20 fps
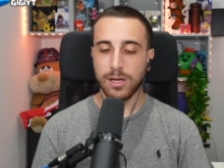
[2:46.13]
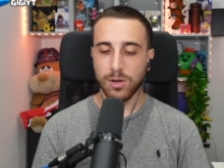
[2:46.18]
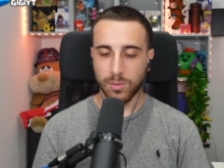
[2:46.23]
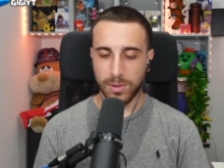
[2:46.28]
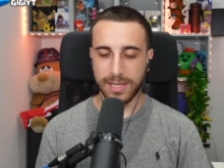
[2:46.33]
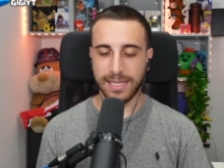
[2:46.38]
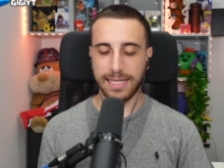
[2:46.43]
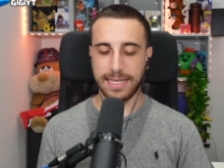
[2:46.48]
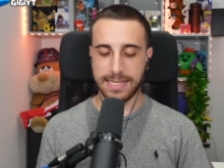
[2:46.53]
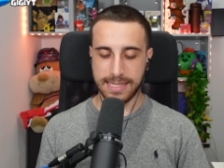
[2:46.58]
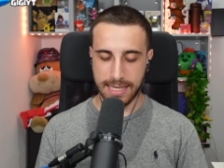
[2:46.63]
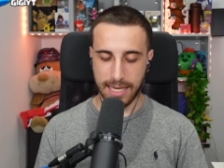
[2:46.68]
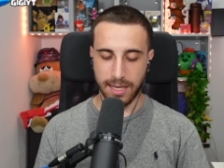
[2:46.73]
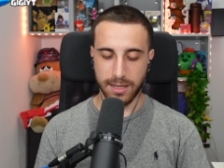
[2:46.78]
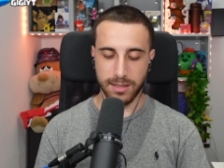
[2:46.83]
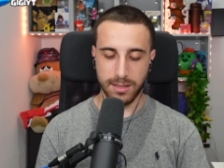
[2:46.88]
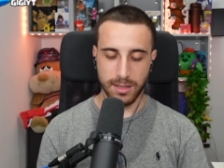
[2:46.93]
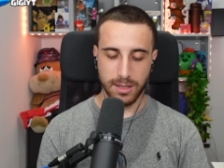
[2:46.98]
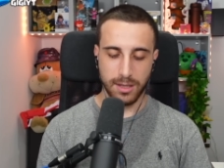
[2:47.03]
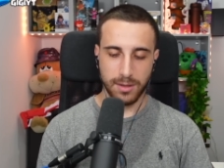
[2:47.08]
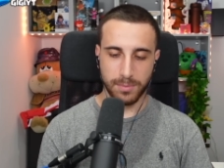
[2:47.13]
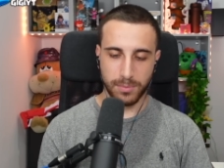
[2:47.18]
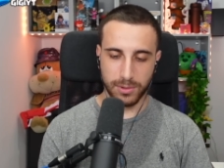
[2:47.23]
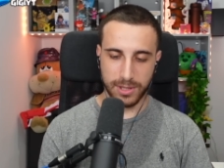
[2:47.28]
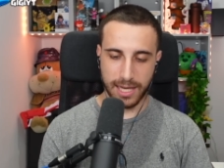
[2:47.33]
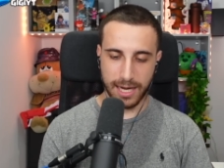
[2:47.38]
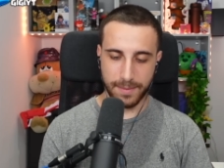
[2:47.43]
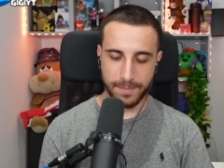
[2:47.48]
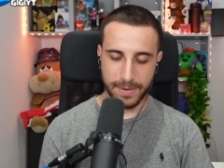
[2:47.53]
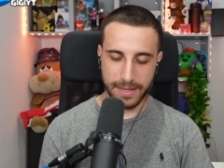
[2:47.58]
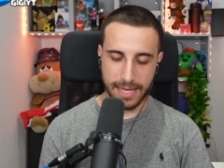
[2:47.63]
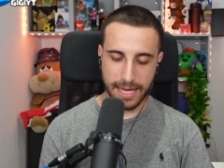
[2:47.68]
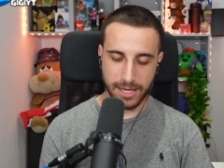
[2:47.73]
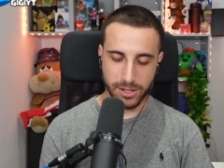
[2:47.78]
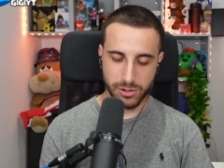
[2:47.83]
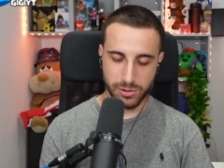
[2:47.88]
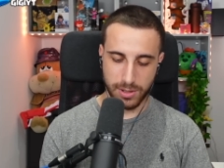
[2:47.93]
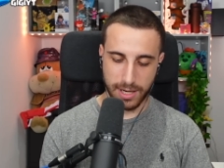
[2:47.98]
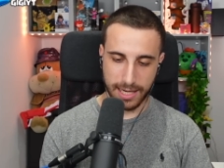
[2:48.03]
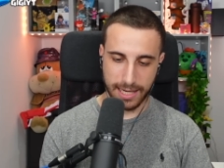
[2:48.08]
Quindi sì, potrebbe
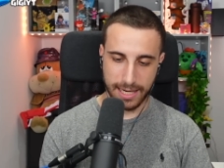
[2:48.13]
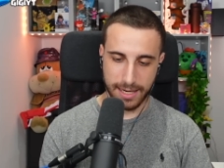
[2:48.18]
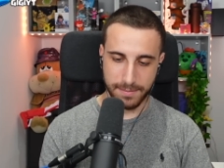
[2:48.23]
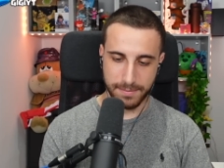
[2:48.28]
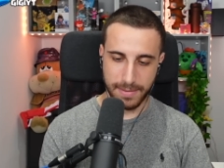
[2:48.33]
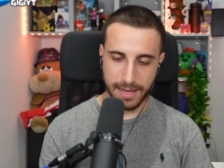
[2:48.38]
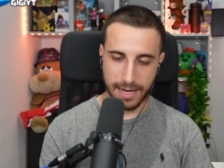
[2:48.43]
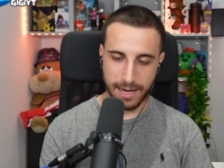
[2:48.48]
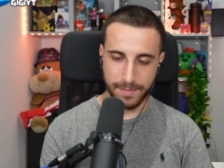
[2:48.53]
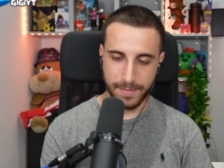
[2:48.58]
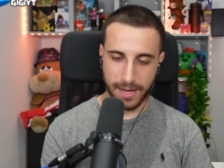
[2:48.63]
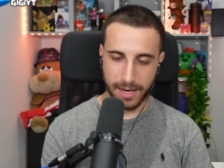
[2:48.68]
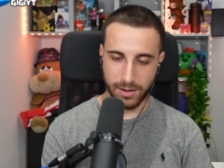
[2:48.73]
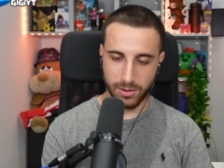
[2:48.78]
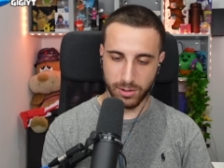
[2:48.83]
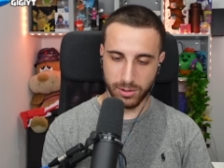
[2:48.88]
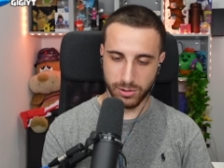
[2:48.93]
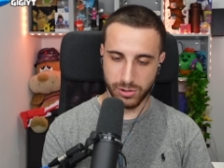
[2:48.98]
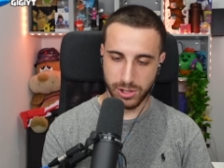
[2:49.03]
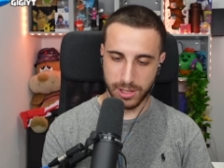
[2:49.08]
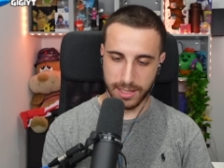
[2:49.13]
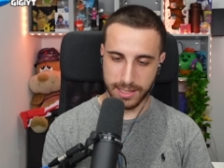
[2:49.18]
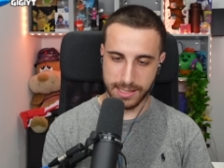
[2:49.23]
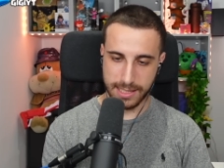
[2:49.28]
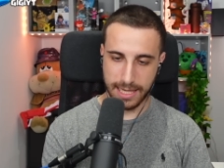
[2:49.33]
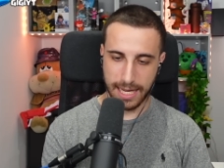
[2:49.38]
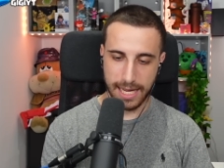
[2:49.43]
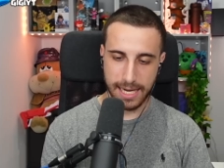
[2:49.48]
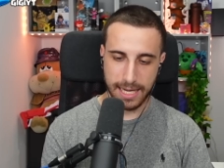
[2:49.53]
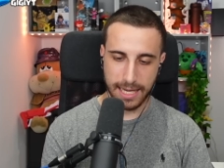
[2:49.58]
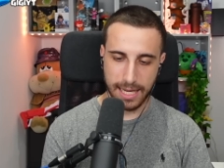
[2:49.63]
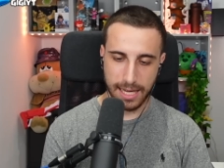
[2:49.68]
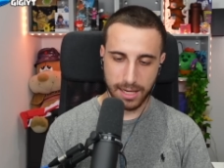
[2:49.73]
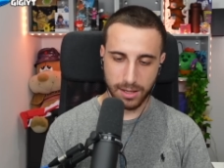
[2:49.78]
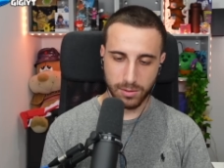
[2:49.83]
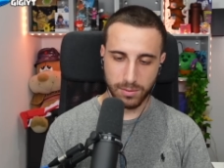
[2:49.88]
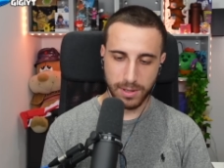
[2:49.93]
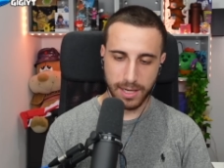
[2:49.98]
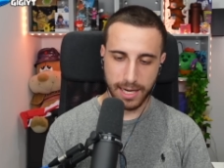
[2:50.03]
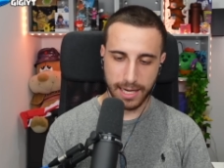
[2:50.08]
darci una gran bella mano oggi la scarica.
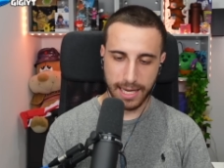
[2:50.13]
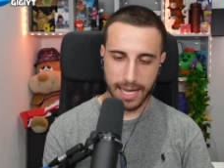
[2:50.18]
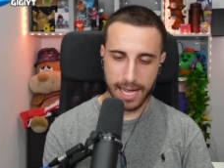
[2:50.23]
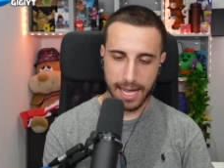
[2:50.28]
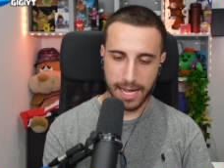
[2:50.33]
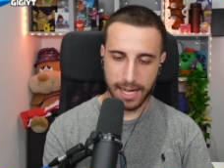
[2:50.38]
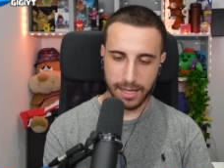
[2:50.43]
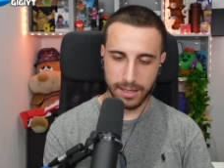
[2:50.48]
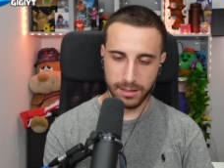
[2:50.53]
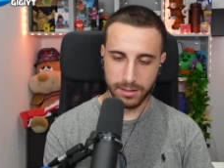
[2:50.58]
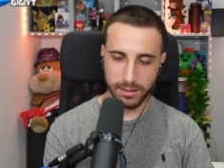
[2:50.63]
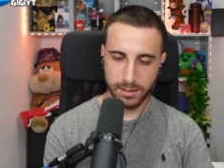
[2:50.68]
Qui, raga,